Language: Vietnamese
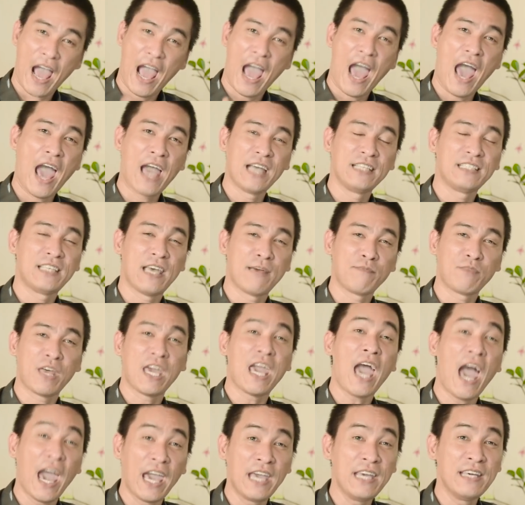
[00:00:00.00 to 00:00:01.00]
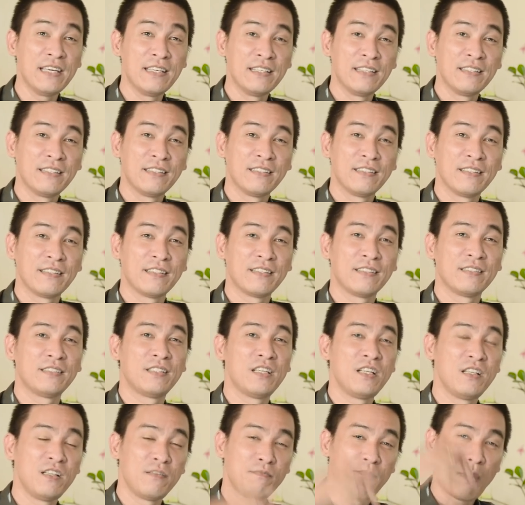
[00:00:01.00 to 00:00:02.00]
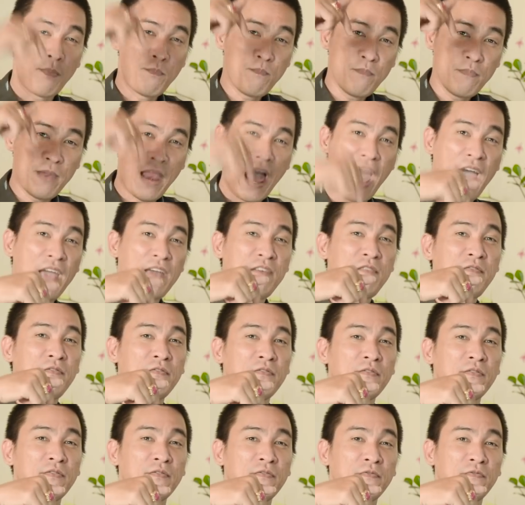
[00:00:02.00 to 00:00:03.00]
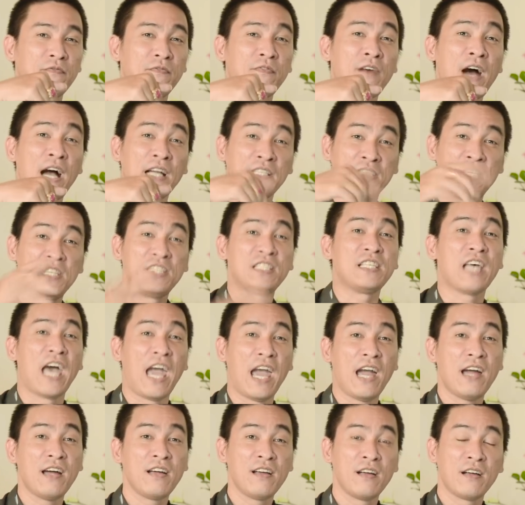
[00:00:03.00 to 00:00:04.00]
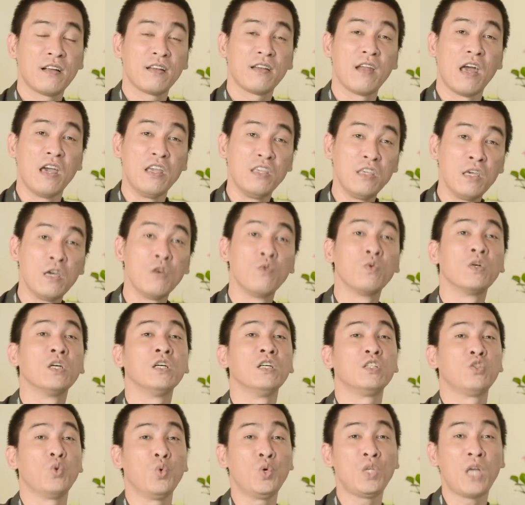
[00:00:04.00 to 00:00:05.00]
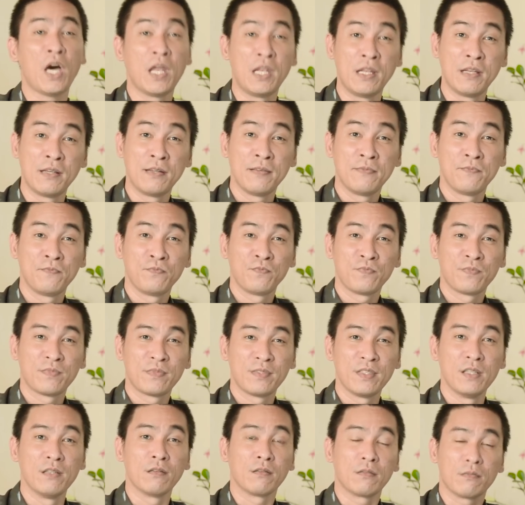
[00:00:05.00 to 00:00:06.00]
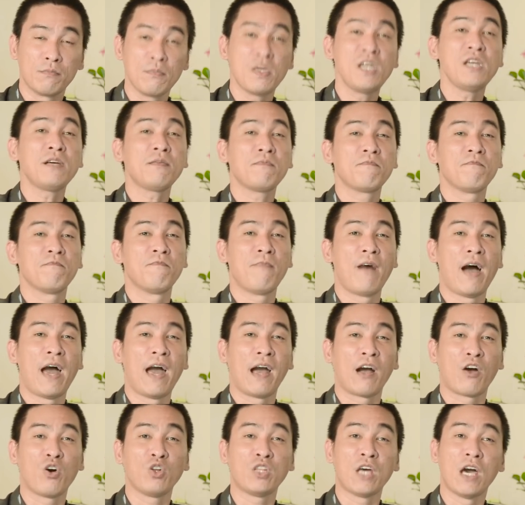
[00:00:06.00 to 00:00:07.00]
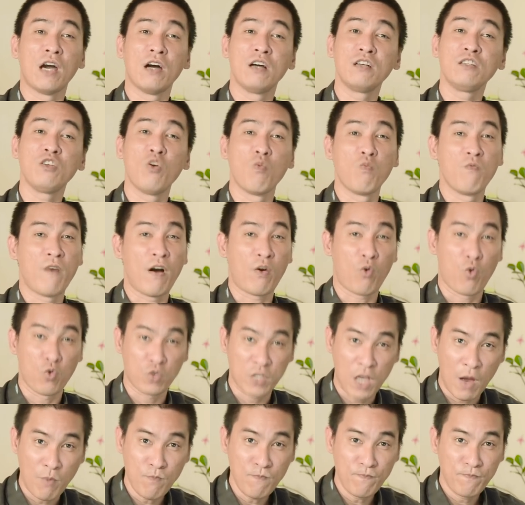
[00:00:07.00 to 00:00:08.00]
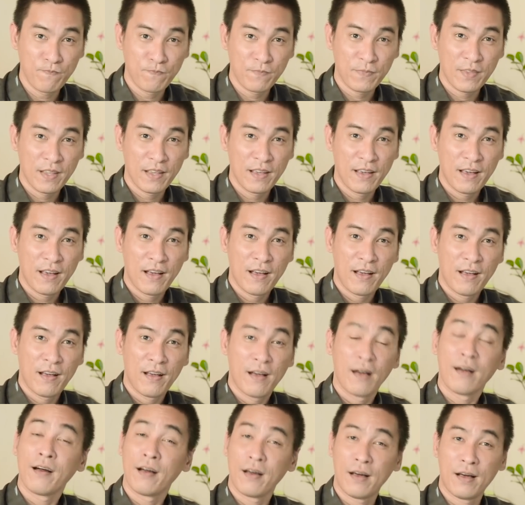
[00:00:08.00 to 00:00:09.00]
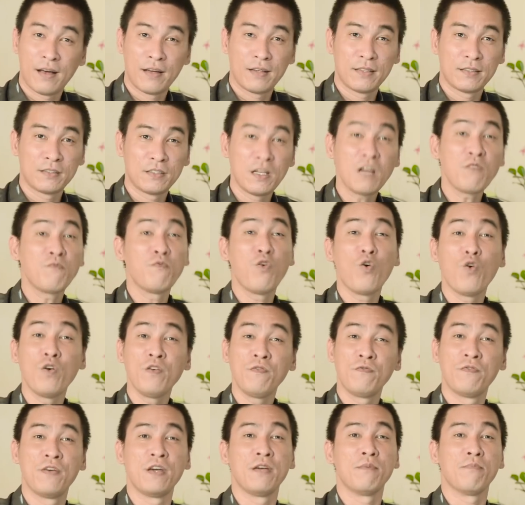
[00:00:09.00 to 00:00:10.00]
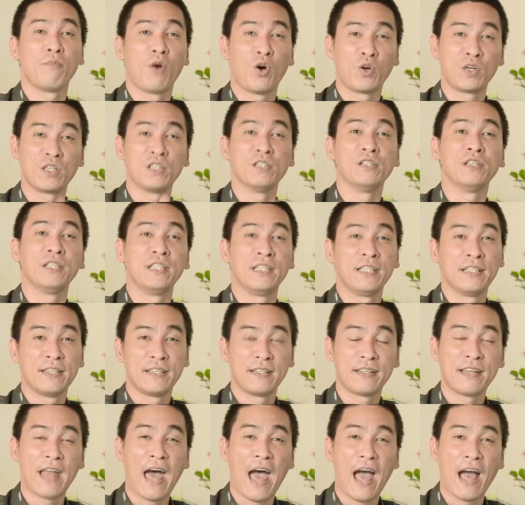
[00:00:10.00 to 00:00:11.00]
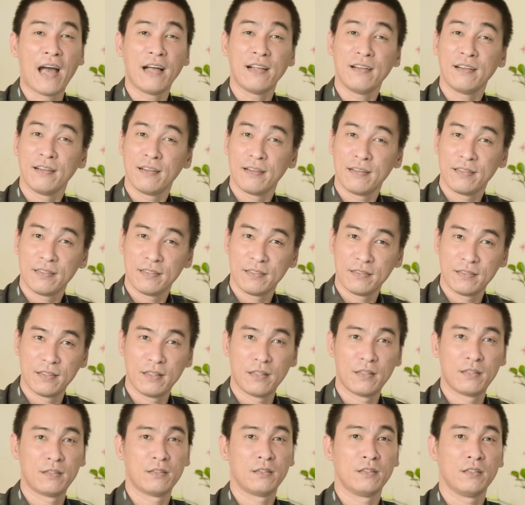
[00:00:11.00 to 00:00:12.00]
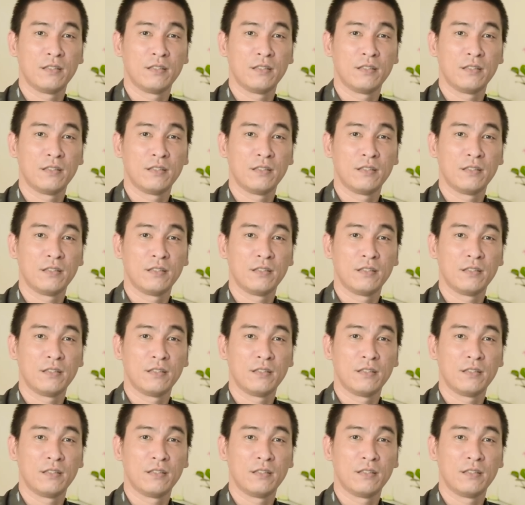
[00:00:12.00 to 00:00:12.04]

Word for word: ai xem thấy hay xin bấm like và chia sẻ để nhiều người tuổi thìn được biết mà có thể ứng dụng vào cuộc sống à, rất vui vì mọi người đã à,